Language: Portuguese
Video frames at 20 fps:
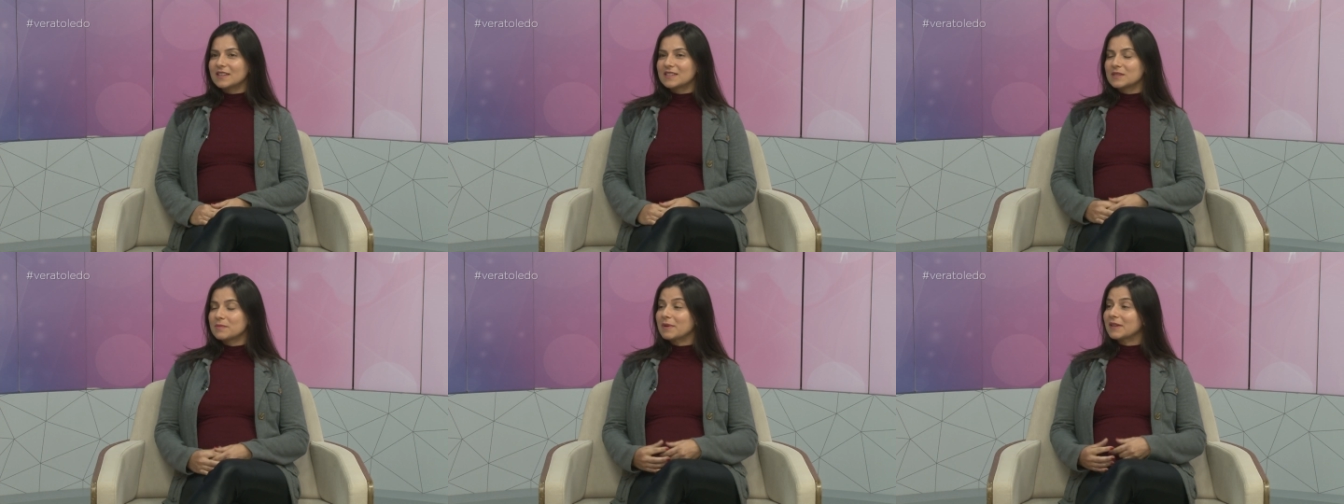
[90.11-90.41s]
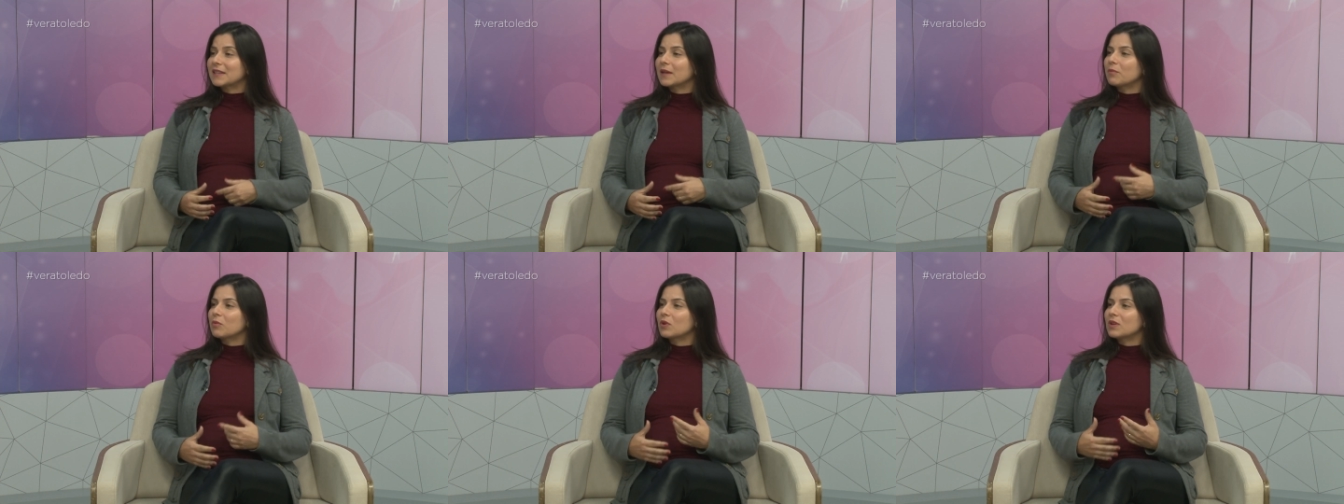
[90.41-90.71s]
esse
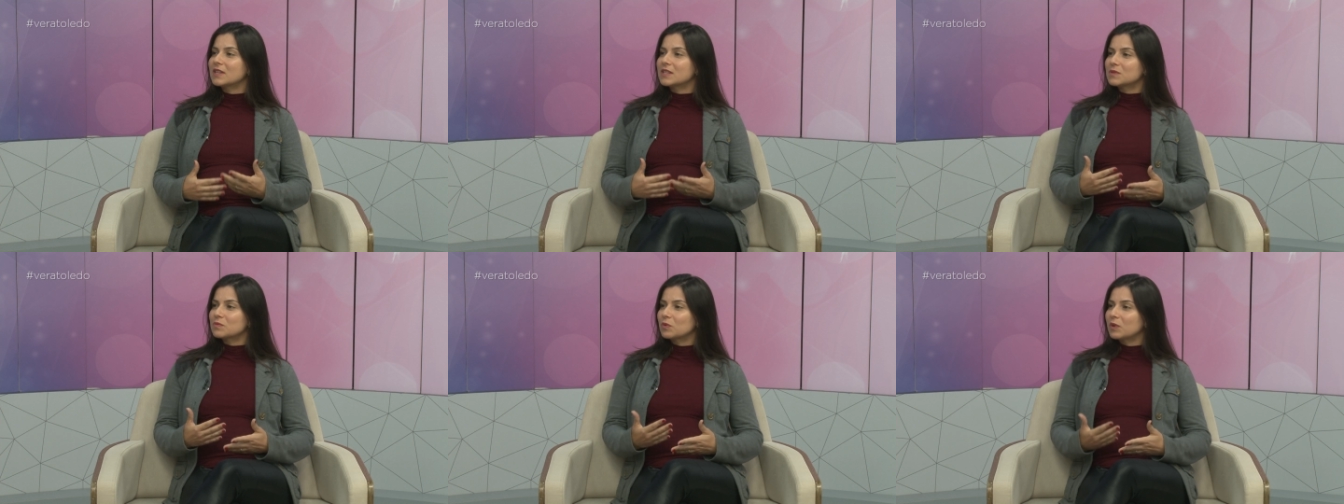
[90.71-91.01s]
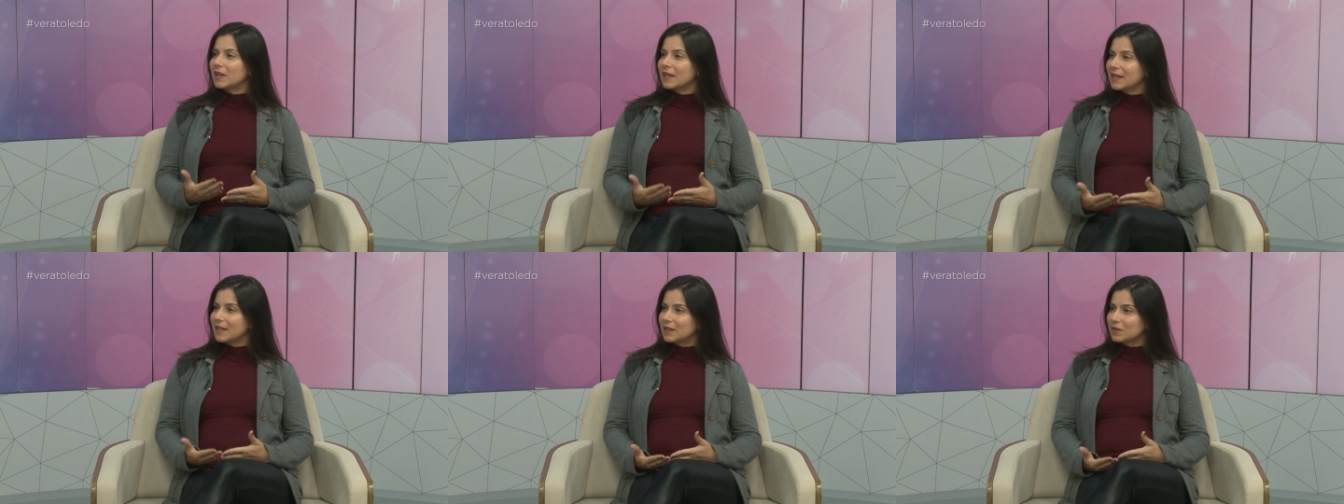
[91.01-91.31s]
metabolismo
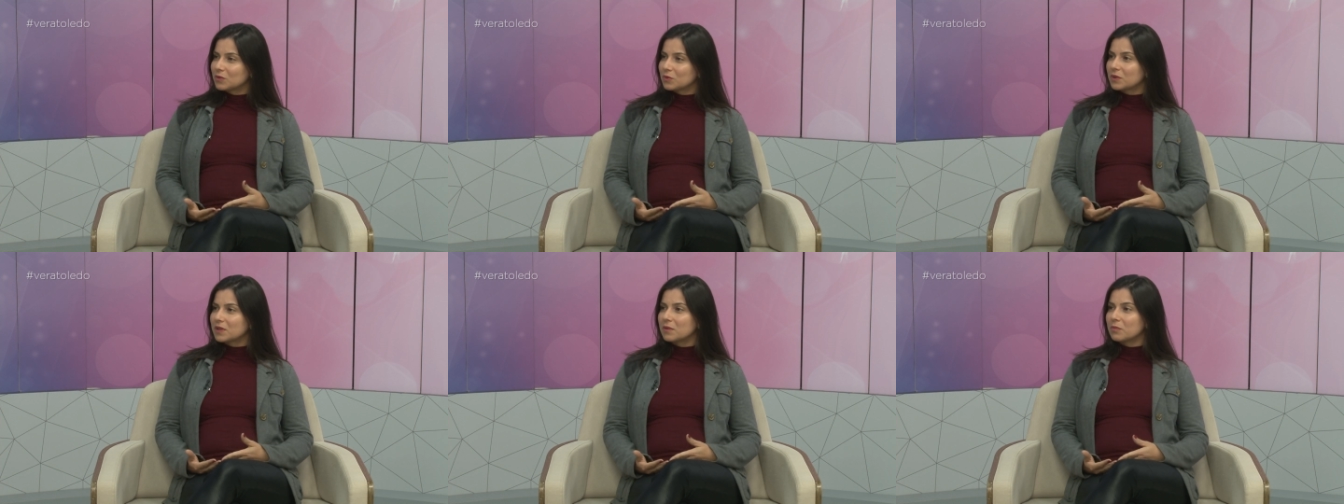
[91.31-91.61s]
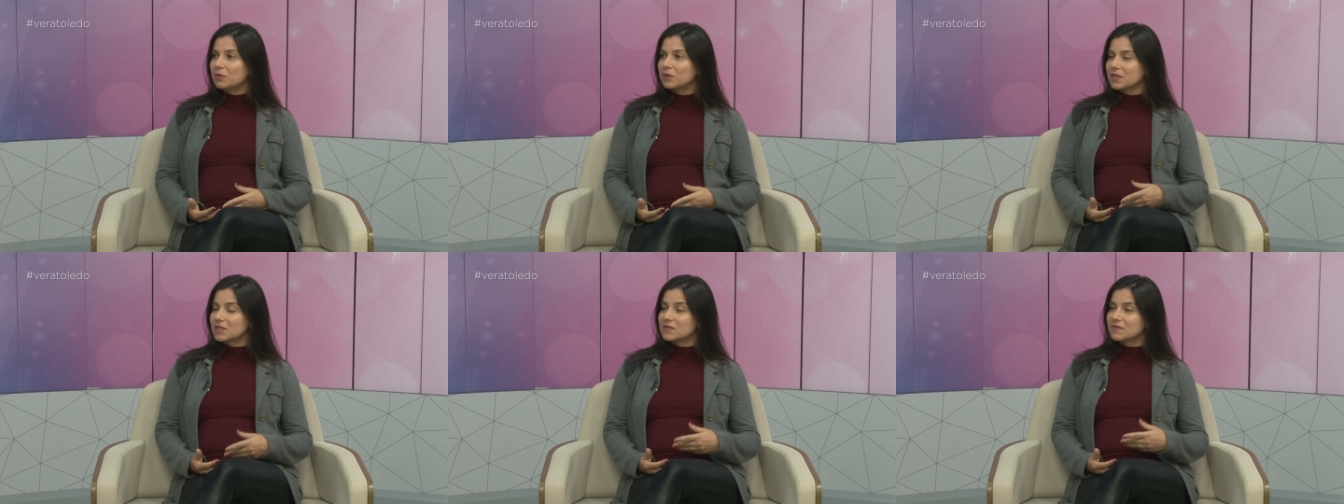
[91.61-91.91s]
lento que
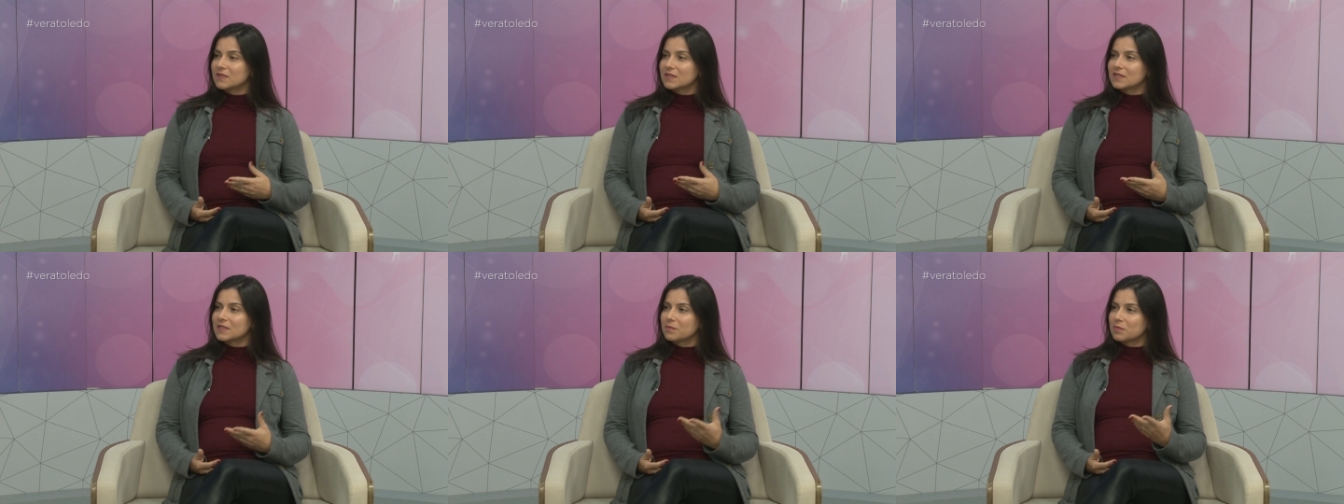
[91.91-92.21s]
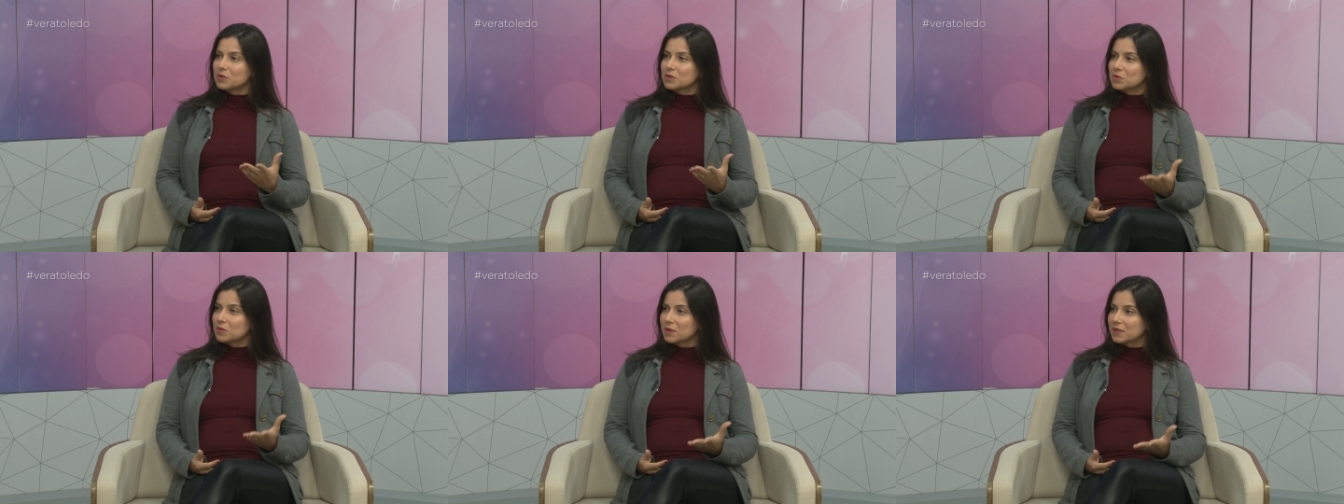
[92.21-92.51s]
muitas vezes a
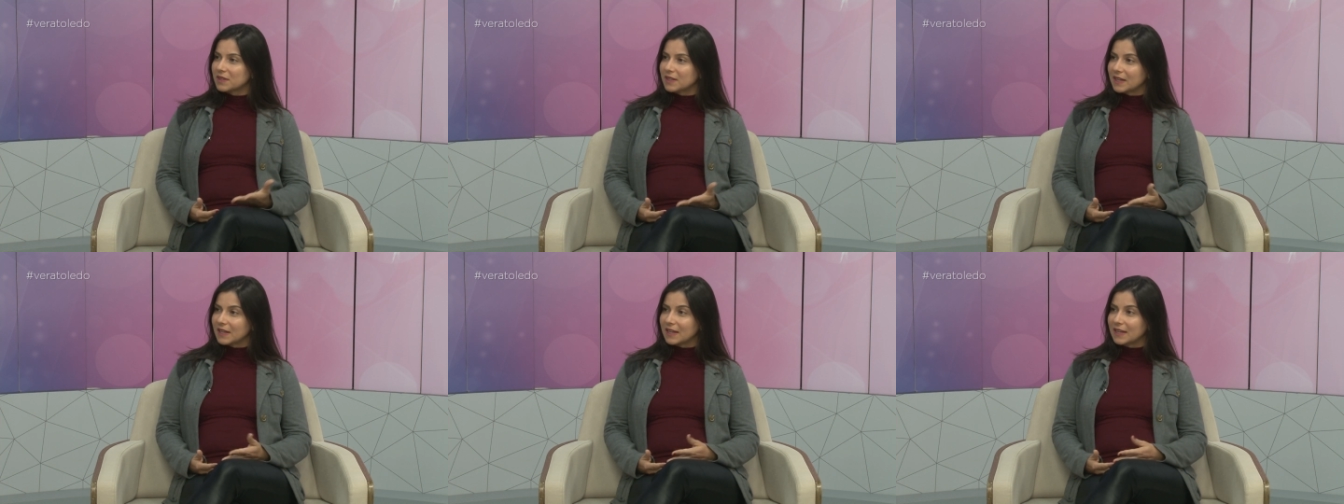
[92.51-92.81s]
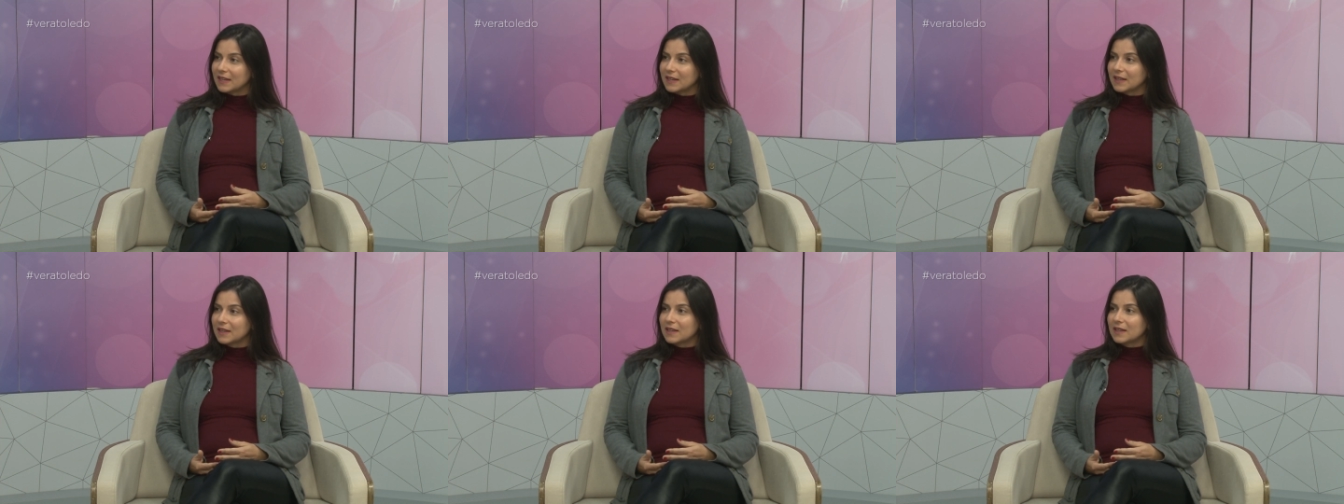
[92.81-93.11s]
pessoa
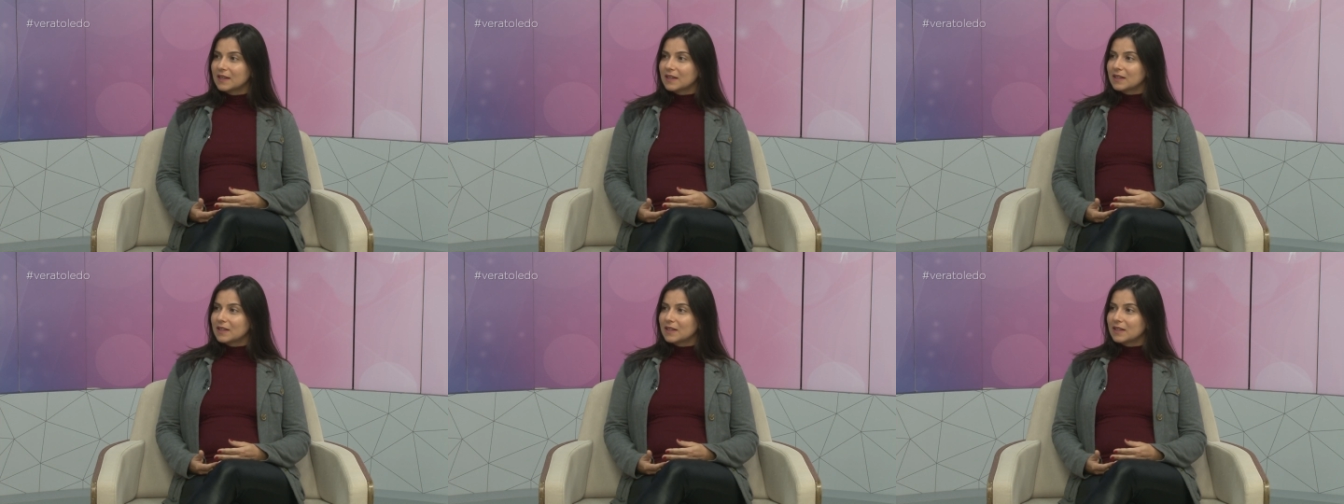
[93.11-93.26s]
tem,